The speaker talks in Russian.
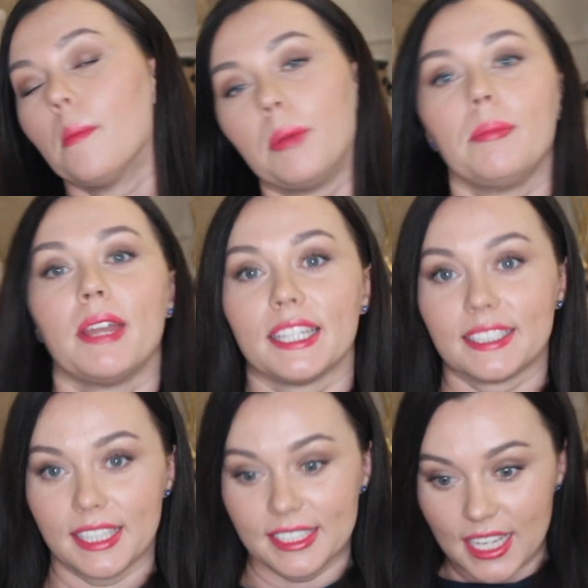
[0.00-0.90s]
примерно
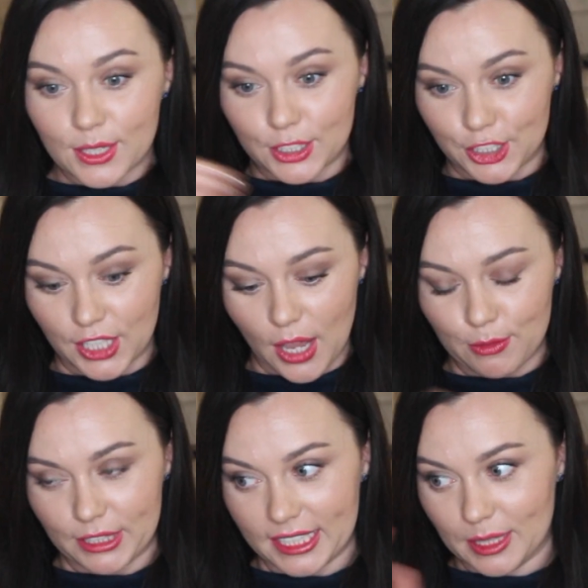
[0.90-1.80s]
за неделю
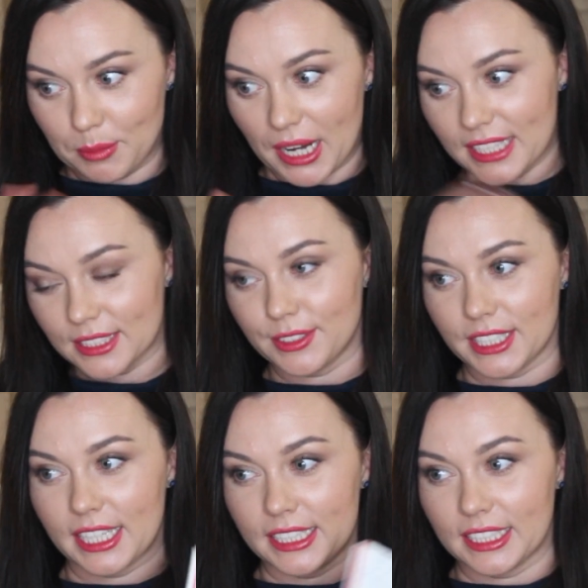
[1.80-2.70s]
начинаю вот так
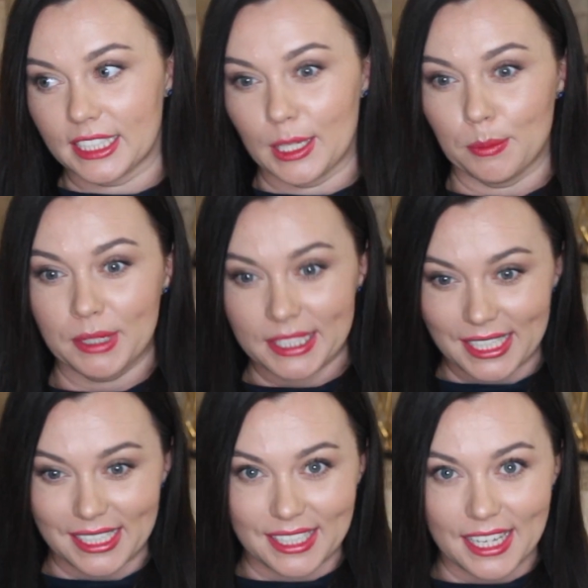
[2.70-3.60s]
набрасывать какие-то такие
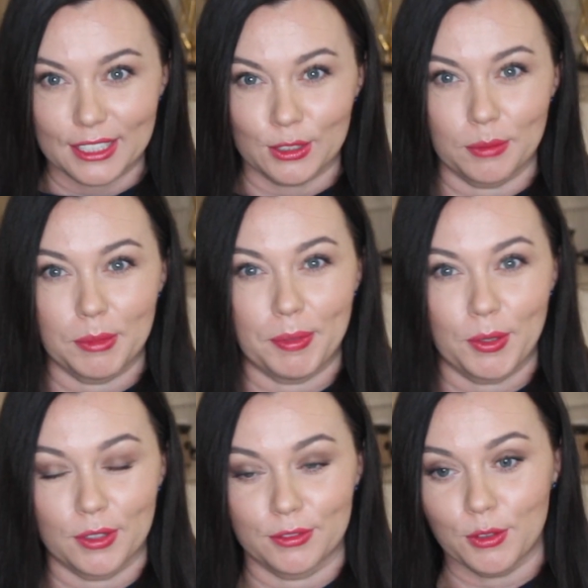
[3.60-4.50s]
мысли, идеи, которые мне
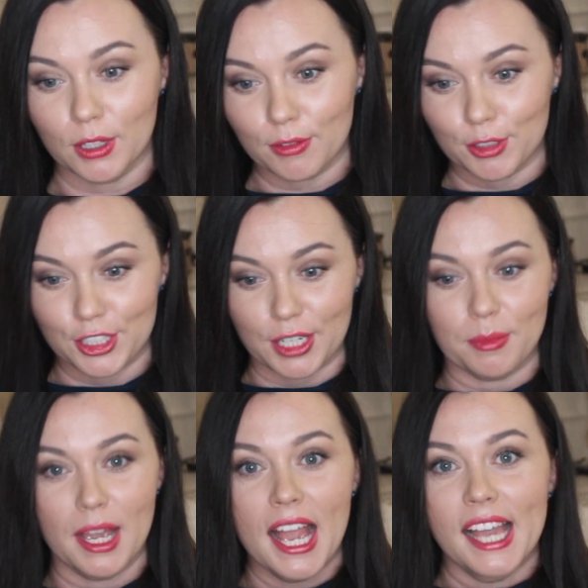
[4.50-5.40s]
приходят в голову, с
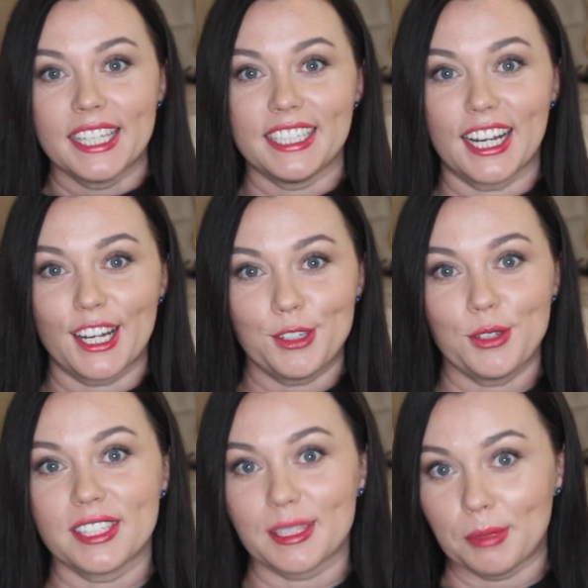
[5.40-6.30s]
чем я
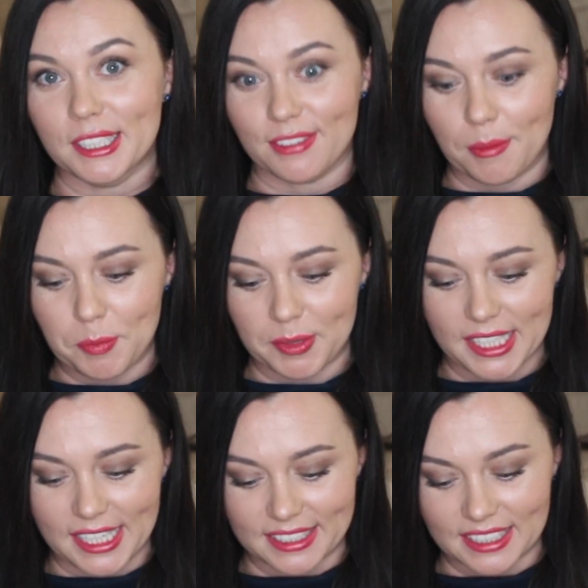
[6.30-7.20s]
хочу не забыть с вами
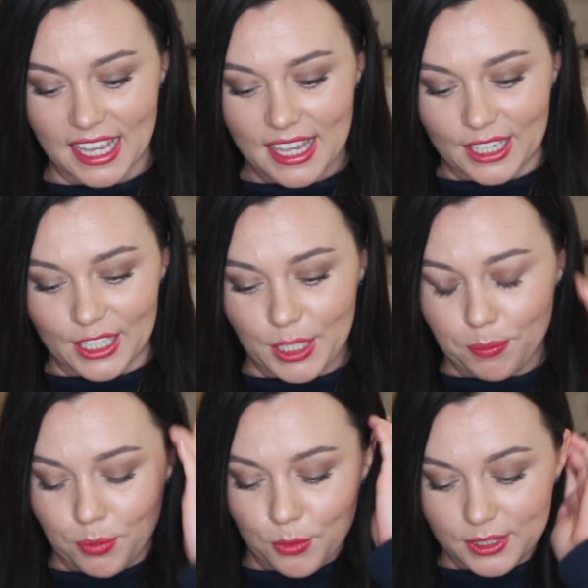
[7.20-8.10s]
поделиться.
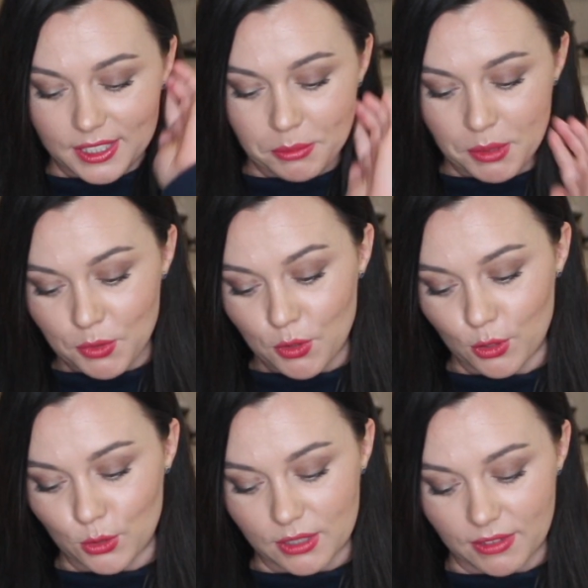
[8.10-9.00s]
И по зимнему
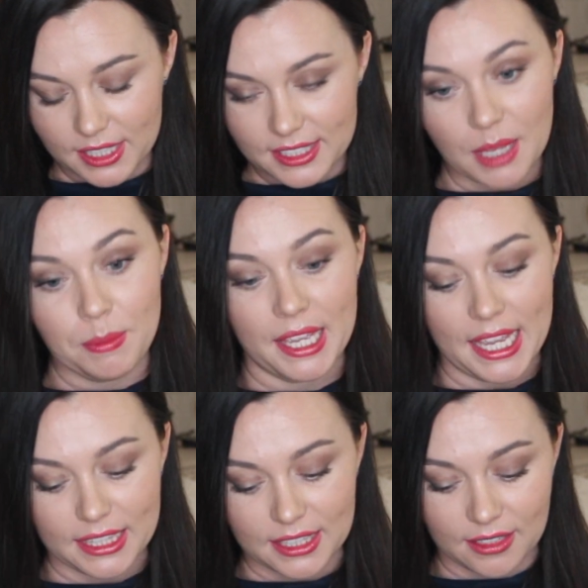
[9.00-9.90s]
уходу за волосами
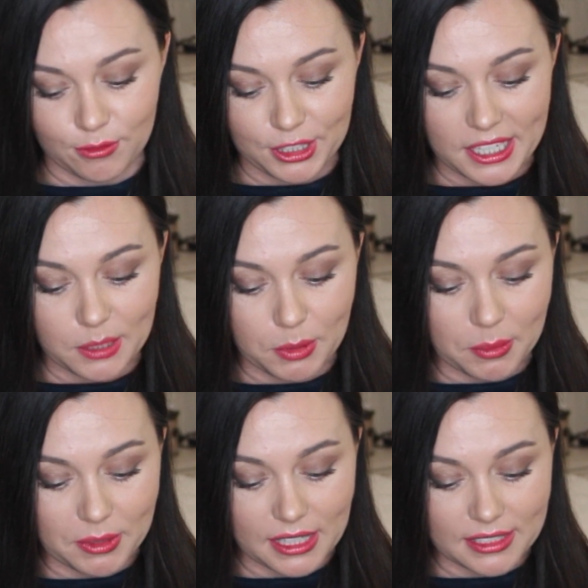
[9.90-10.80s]
это, вот я себе
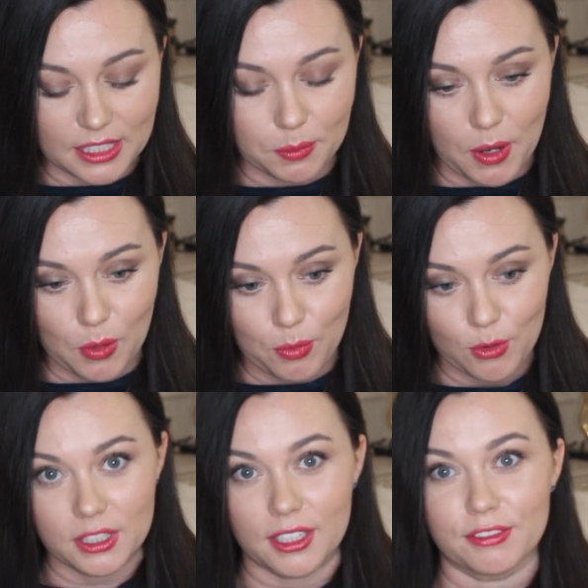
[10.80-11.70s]
набросала здесь пару
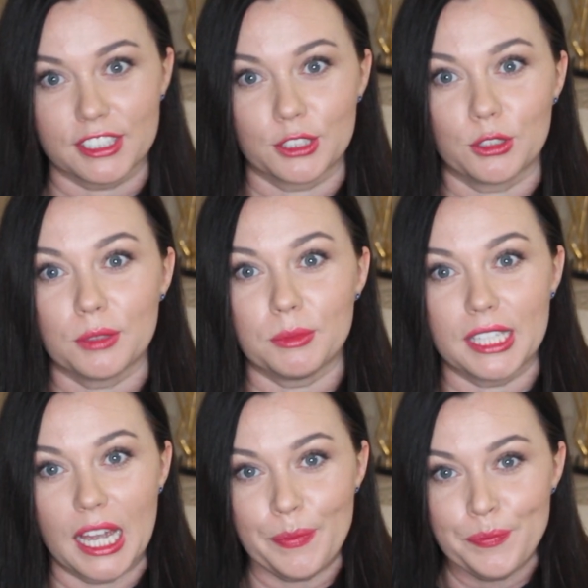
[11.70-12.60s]
пунктиков, которым
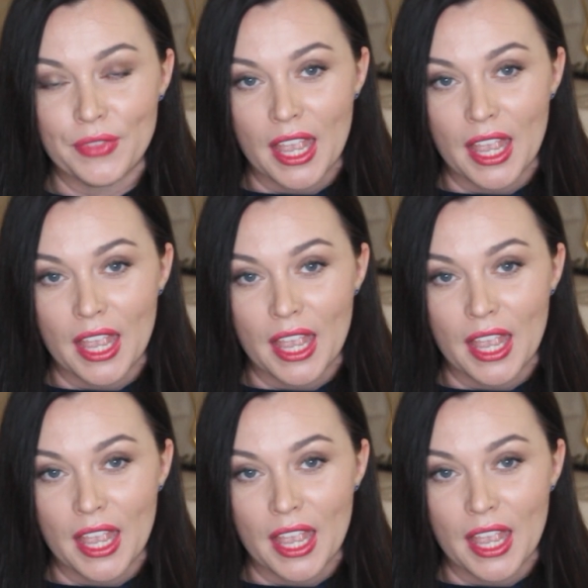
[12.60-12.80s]
я